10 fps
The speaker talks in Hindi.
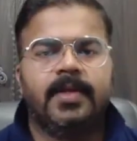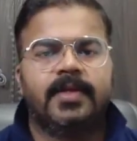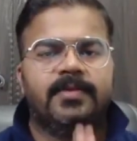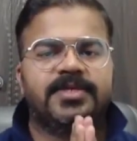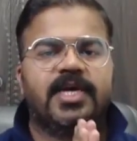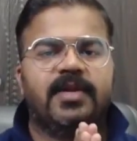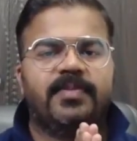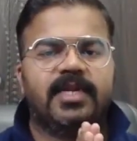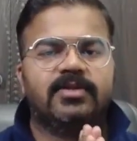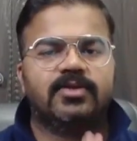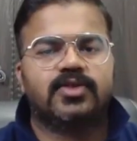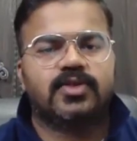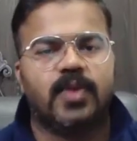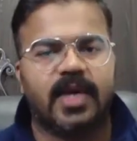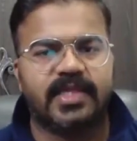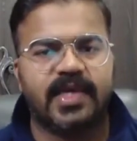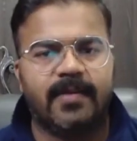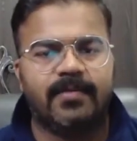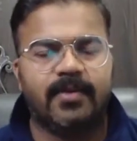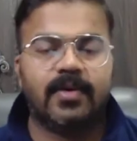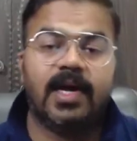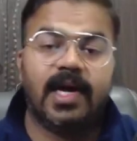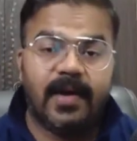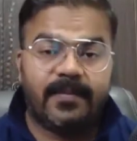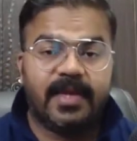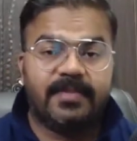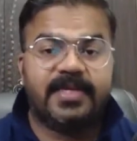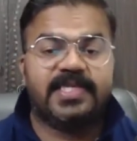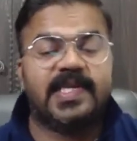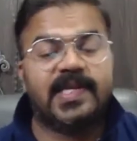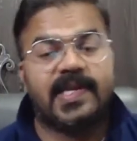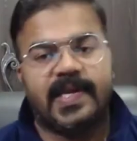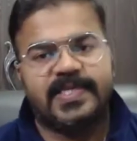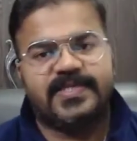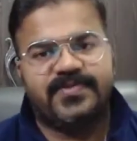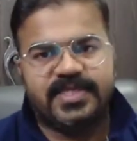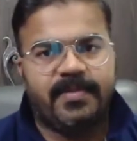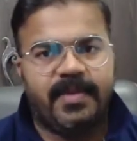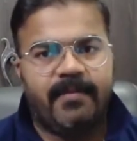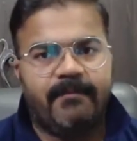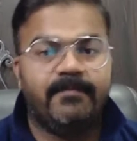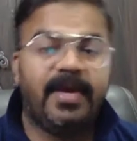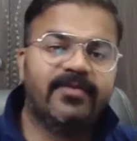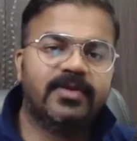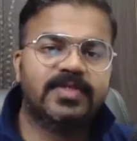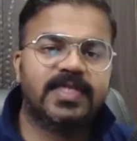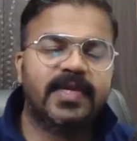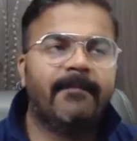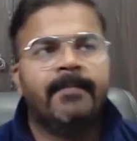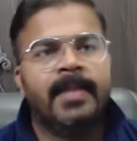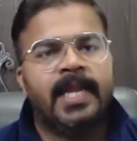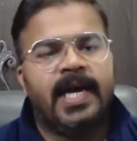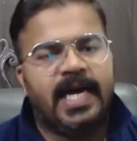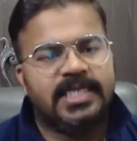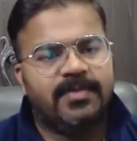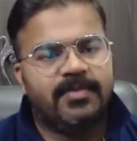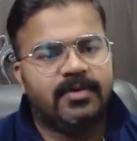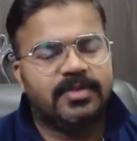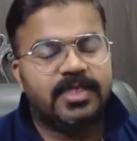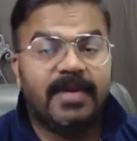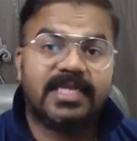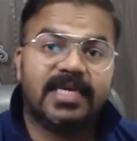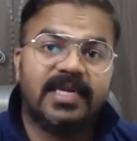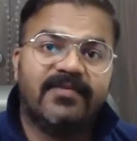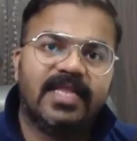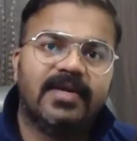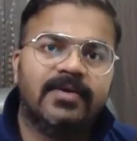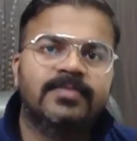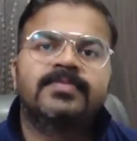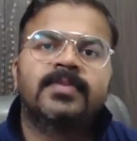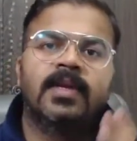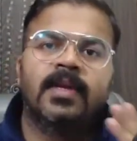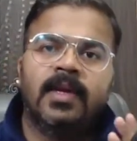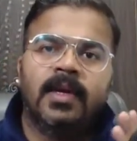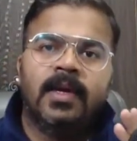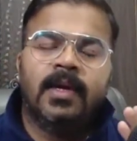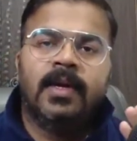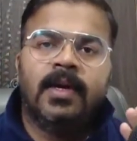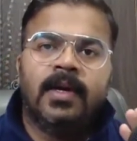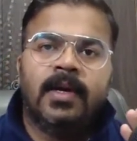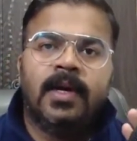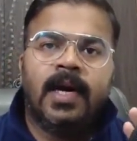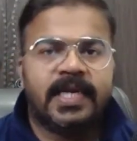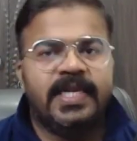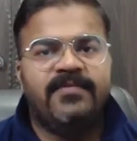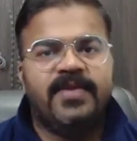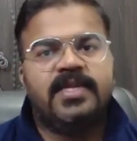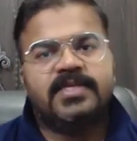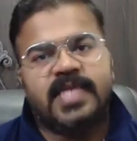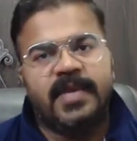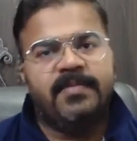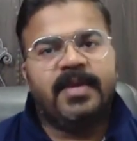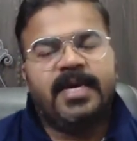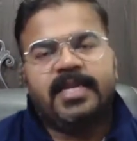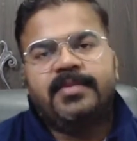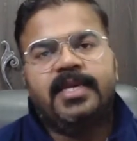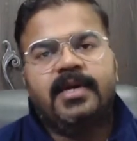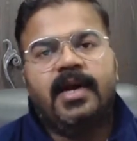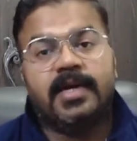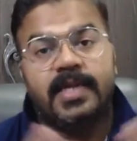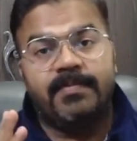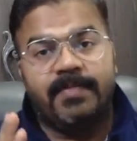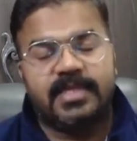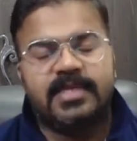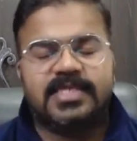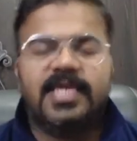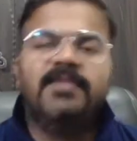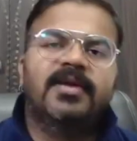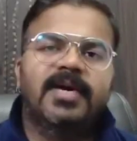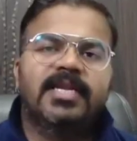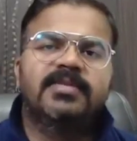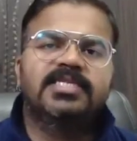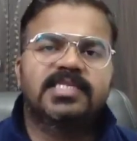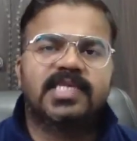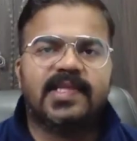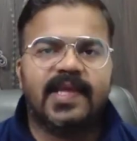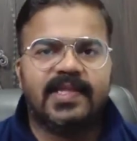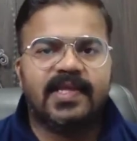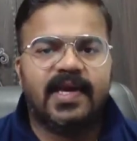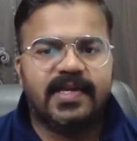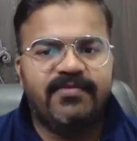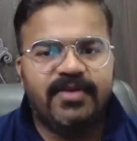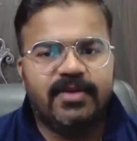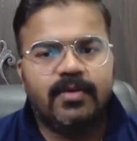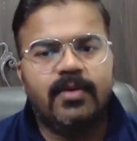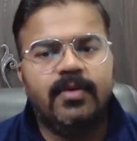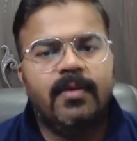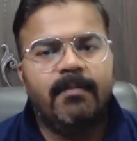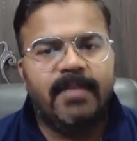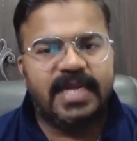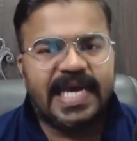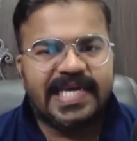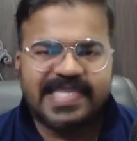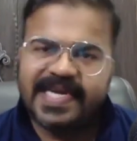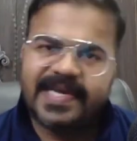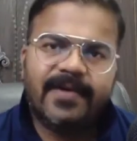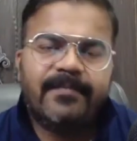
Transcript: नमस्कार प्यारे दोस्तों स्वागत है आप लोगों का आपके अपने चैनल आई एस विजन में मैं वरुण सिंह आज आप लोगों से बात करने वाला हूं अग्निवीर स्कीम के बारे में अग्निपथ स्कीम के बारे में जिसके तहत अग्निवीरों को बनाया जाएगा